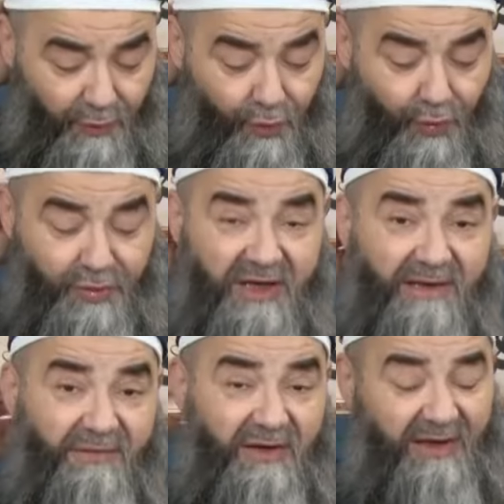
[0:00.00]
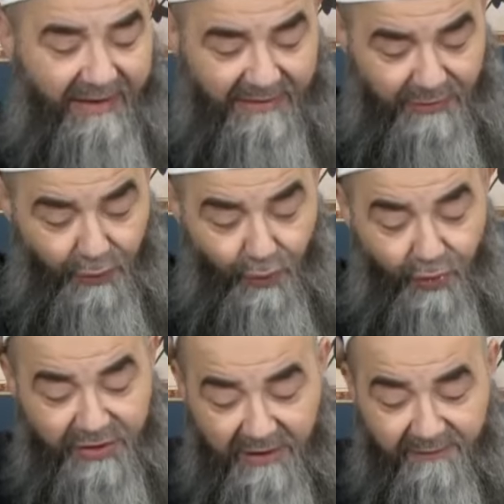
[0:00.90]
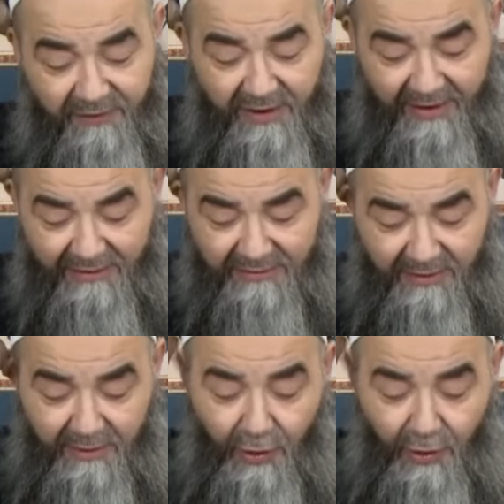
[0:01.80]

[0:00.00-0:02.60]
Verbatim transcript: ruhu şerifini yarattı, nuru şerifini yarattı.